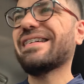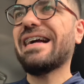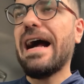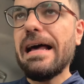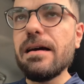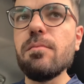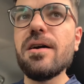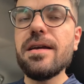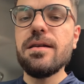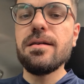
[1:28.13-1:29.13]

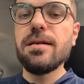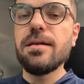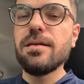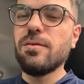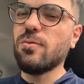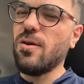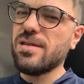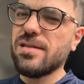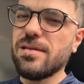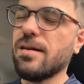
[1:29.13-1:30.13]
Caramba, hein?
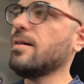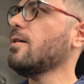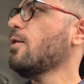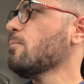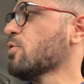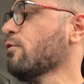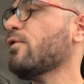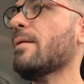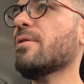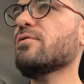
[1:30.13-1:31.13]
Nossa. Porque eu vou
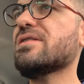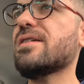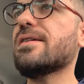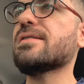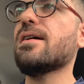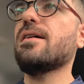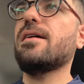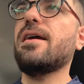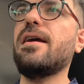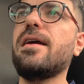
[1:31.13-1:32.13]
falar para vocês,
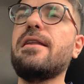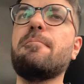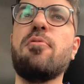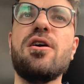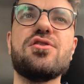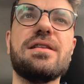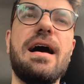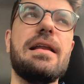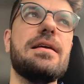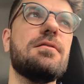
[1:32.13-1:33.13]
ele pode estar
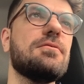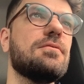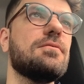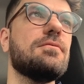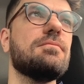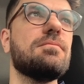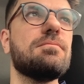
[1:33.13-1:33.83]
tá ali num